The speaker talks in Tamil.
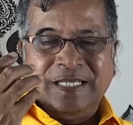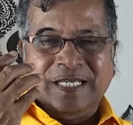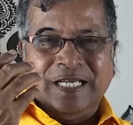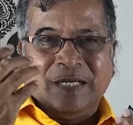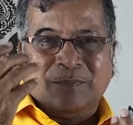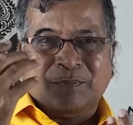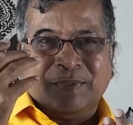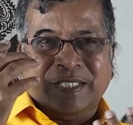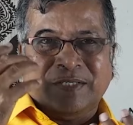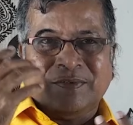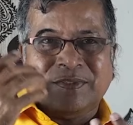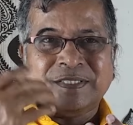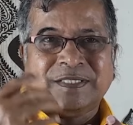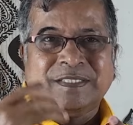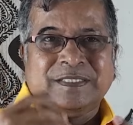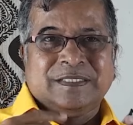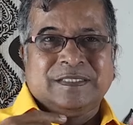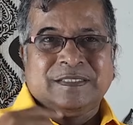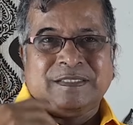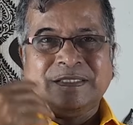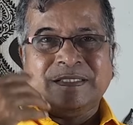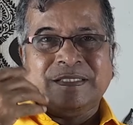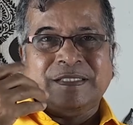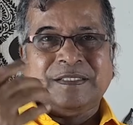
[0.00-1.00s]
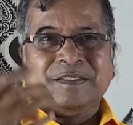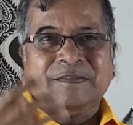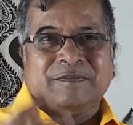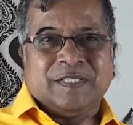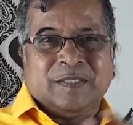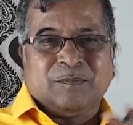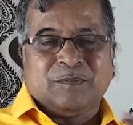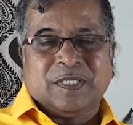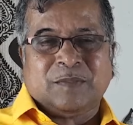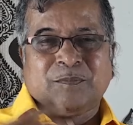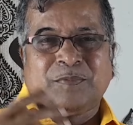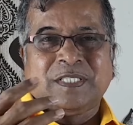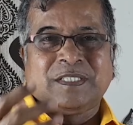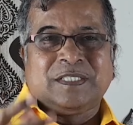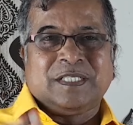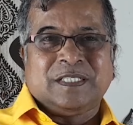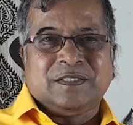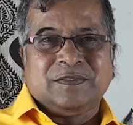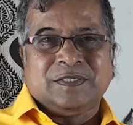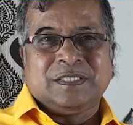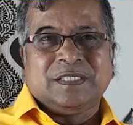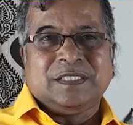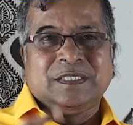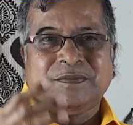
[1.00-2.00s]
அப்படி வந்து
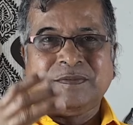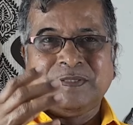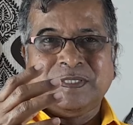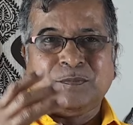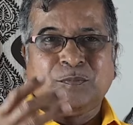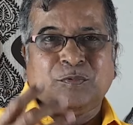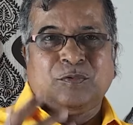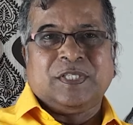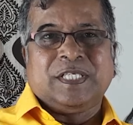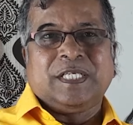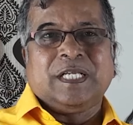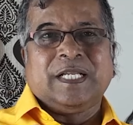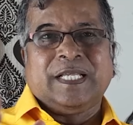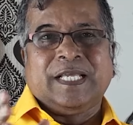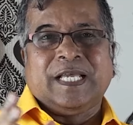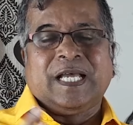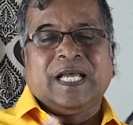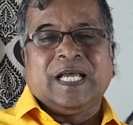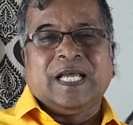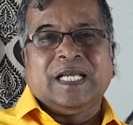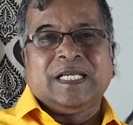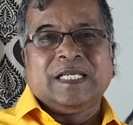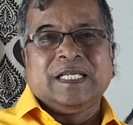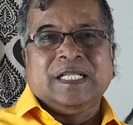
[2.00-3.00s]
விளம்பரப்படுத்துறது வந்து இவங்களுக்கு பிடிக்கலையா